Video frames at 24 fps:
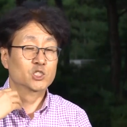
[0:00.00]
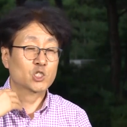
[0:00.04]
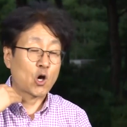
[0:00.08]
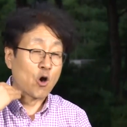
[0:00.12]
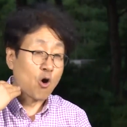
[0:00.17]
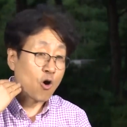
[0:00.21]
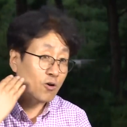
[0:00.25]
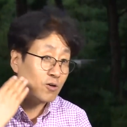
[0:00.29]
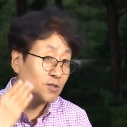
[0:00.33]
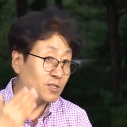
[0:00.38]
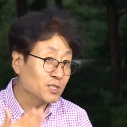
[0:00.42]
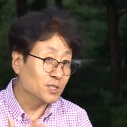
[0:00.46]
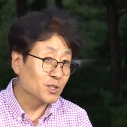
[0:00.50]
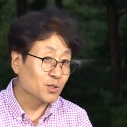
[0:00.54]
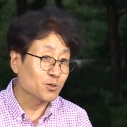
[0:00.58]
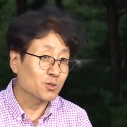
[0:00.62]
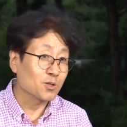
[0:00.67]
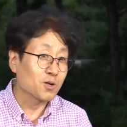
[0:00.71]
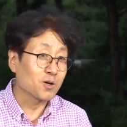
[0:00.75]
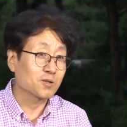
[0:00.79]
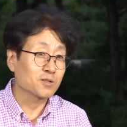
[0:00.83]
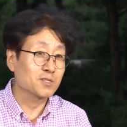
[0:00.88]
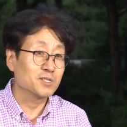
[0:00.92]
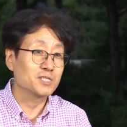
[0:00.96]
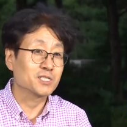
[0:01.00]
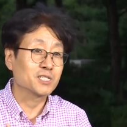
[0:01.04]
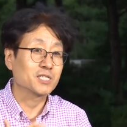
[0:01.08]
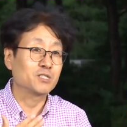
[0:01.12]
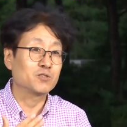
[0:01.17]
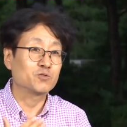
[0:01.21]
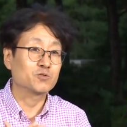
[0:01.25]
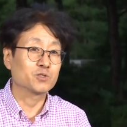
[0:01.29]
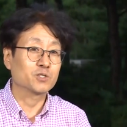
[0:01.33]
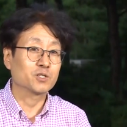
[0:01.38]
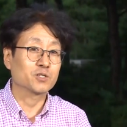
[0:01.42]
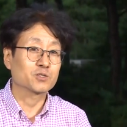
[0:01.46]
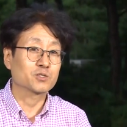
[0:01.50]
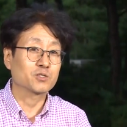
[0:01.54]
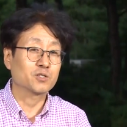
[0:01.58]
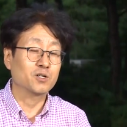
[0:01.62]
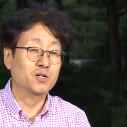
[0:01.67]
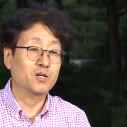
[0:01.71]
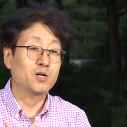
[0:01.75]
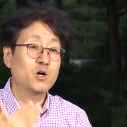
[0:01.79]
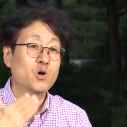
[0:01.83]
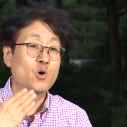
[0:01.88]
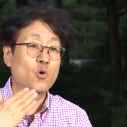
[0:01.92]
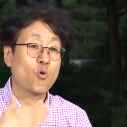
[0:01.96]
적은 노력을
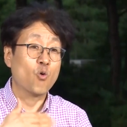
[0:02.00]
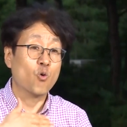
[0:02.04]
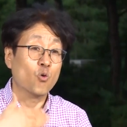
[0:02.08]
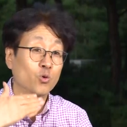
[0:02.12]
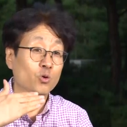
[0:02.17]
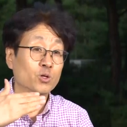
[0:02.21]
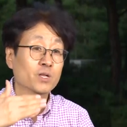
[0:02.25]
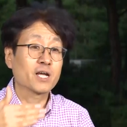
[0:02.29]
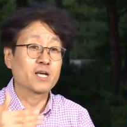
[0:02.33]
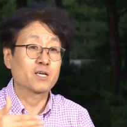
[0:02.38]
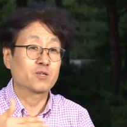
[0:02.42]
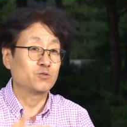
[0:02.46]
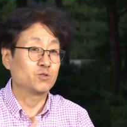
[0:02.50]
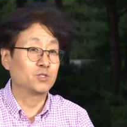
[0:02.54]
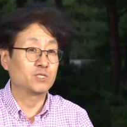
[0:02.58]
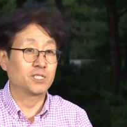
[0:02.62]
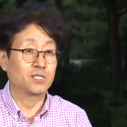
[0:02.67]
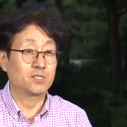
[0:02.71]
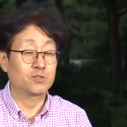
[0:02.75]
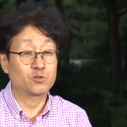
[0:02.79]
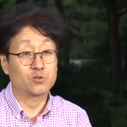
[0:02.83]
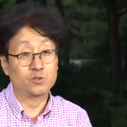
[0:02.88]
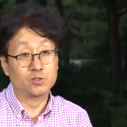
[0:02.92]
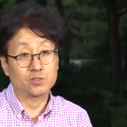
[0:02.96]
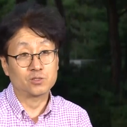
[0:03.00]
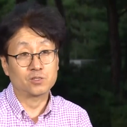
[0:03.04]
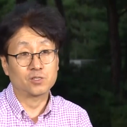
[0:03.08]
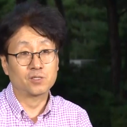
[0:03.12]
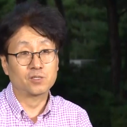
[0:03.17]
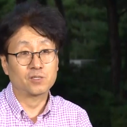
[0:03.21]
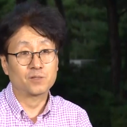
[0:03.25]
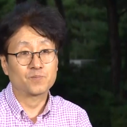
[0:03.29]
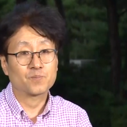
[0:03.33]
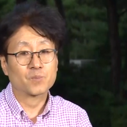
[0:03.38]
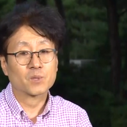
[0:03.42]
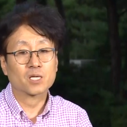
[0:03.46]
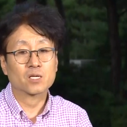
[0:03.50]
기울여서 오래 유지할 수 있어요.